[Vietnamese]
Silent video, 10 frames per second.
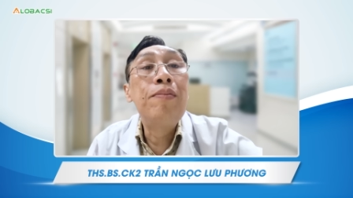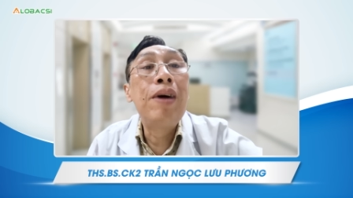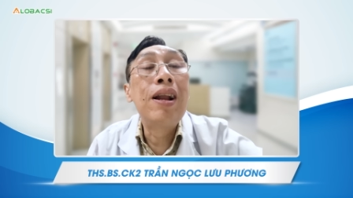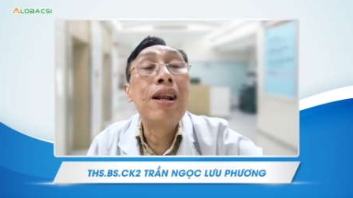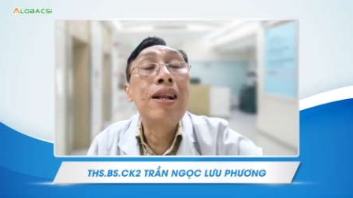
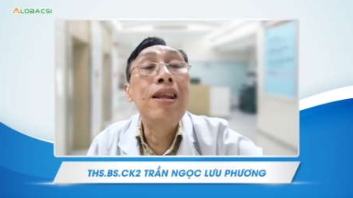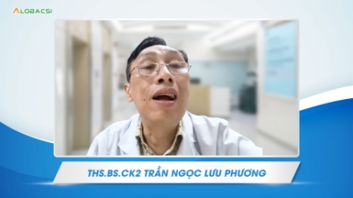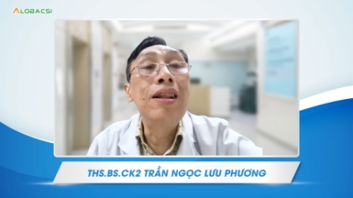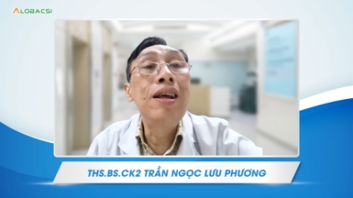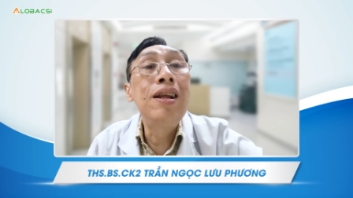mà
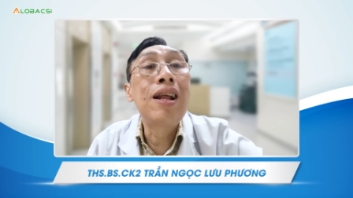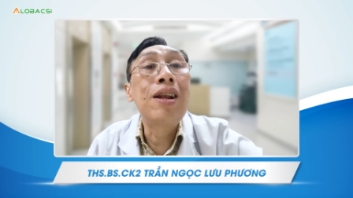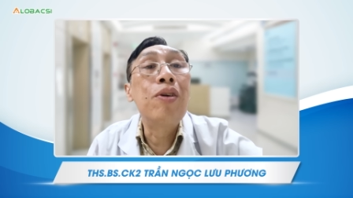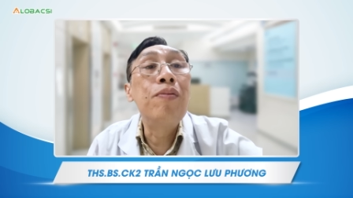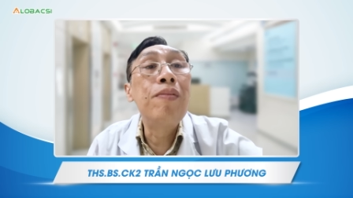dẫn tới hình
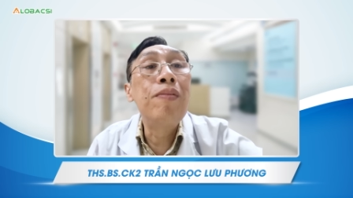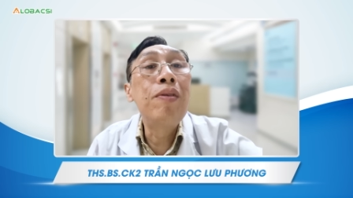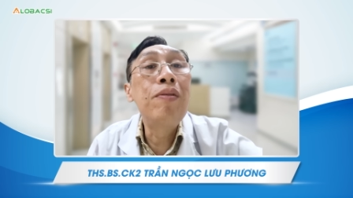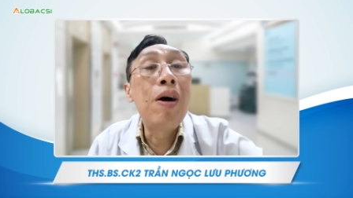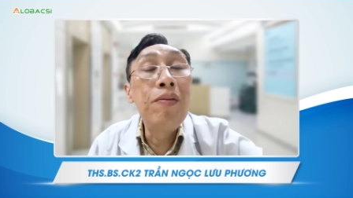thành cục
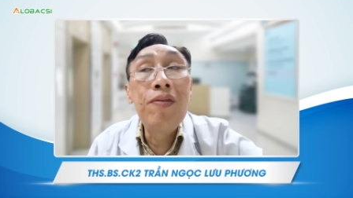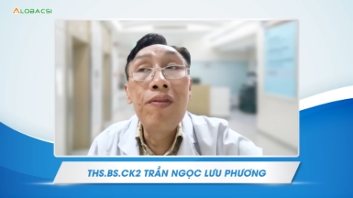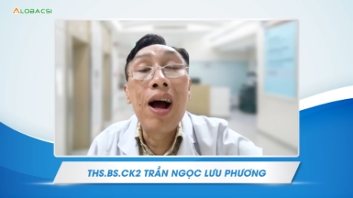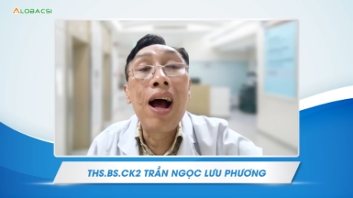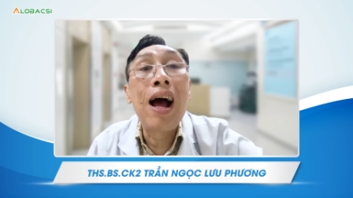máu đông
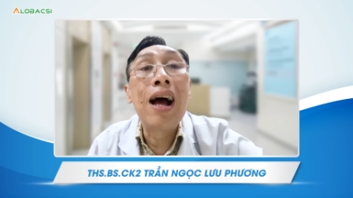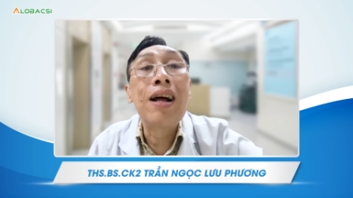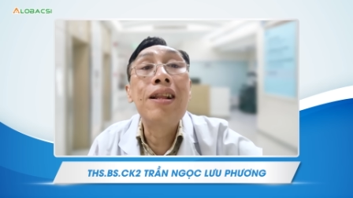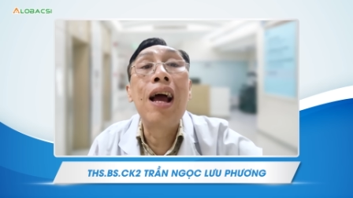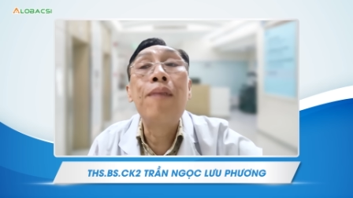và
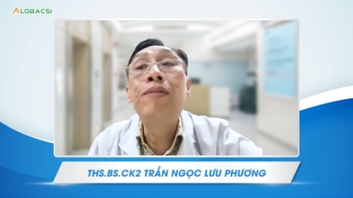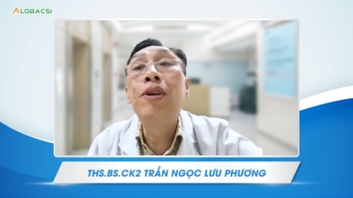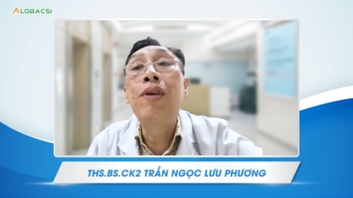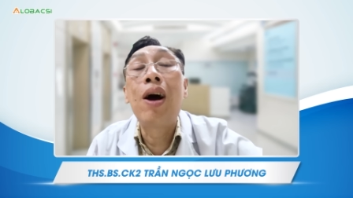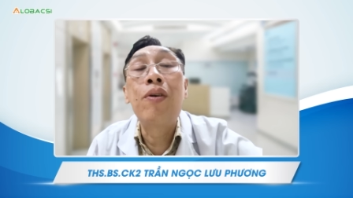giảm
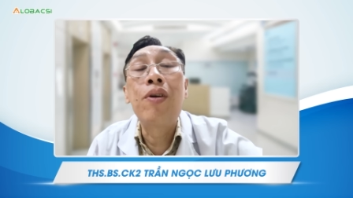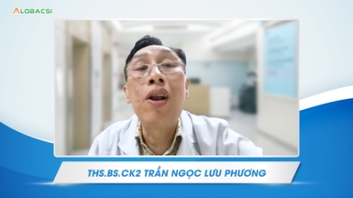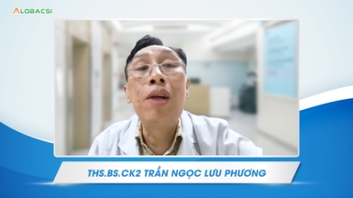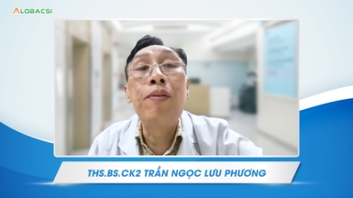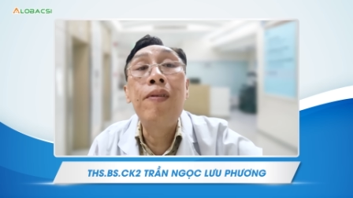tiểu cầu
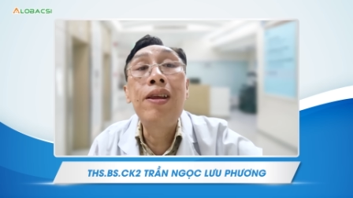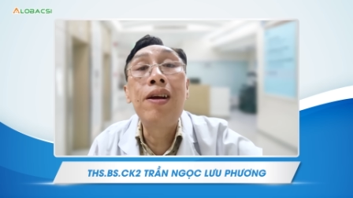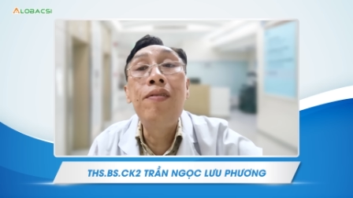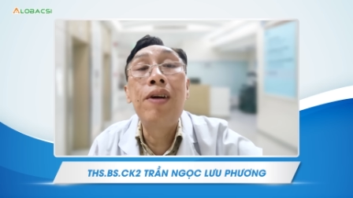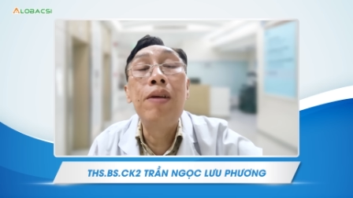đó là một biến
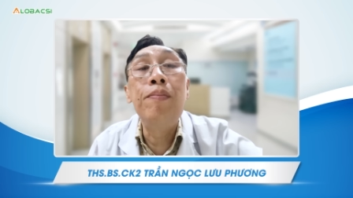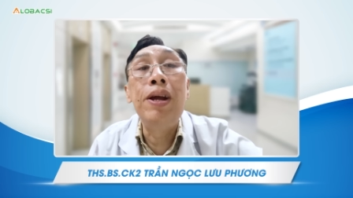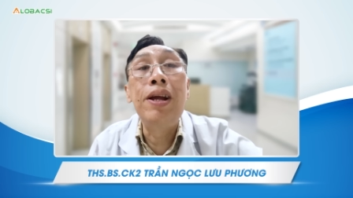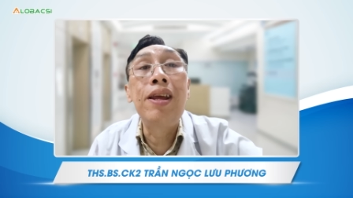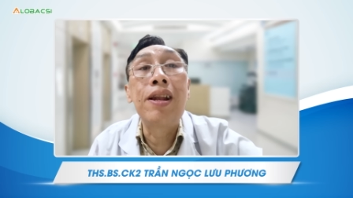chứng về
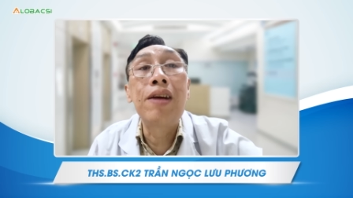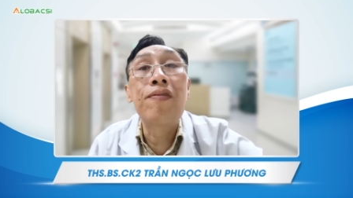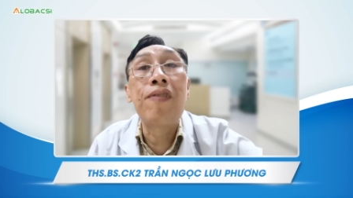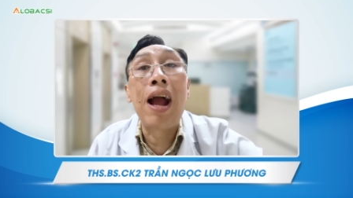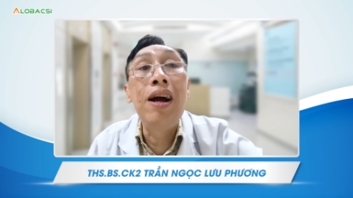miễn dịch cái
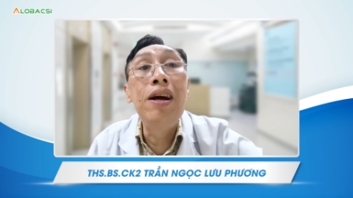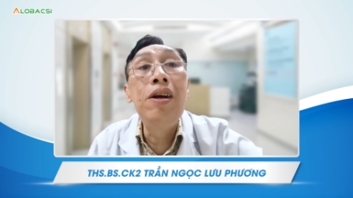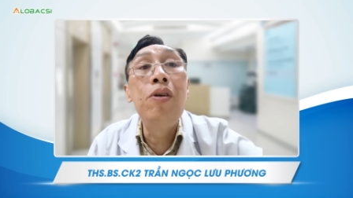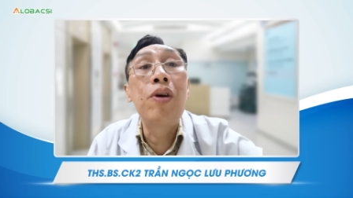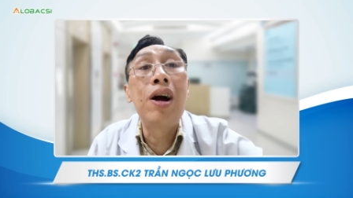phản
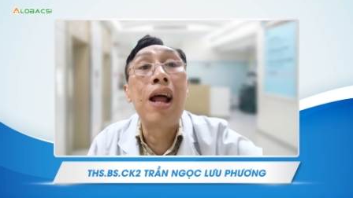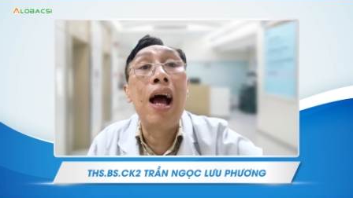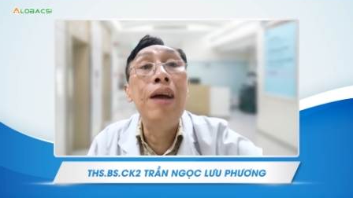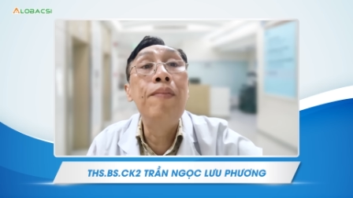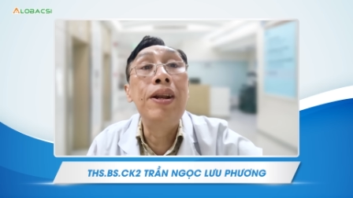ứng của cơ
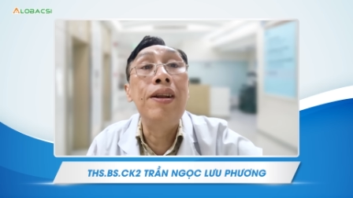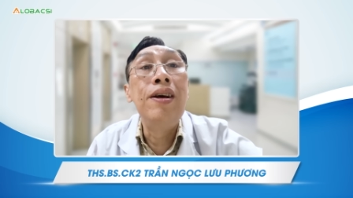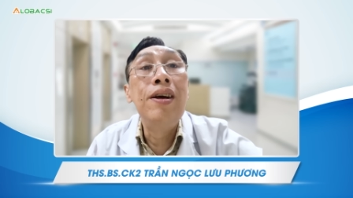thể mình